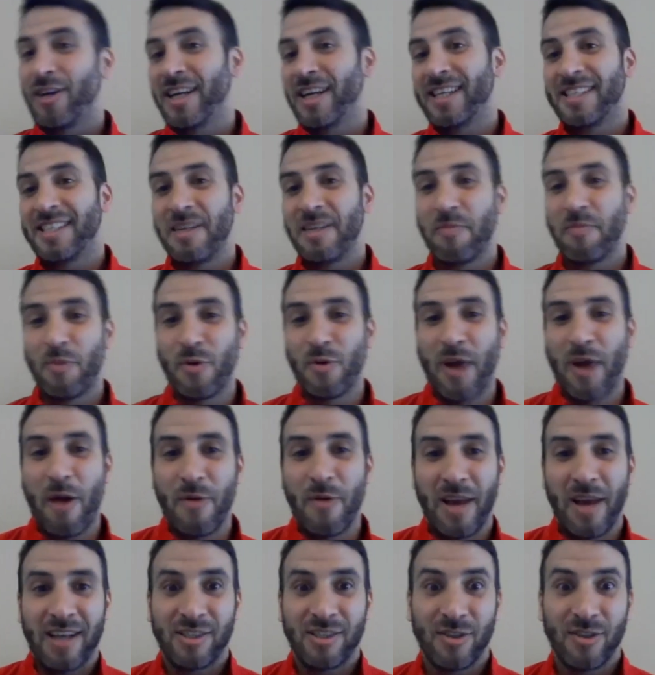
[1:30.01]
de que siempre un
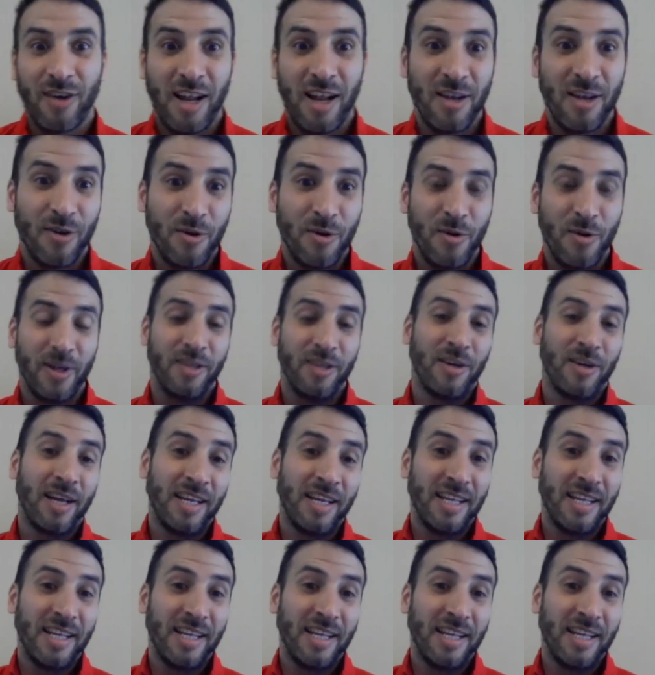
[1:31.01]
abrazo, algo, y bueno,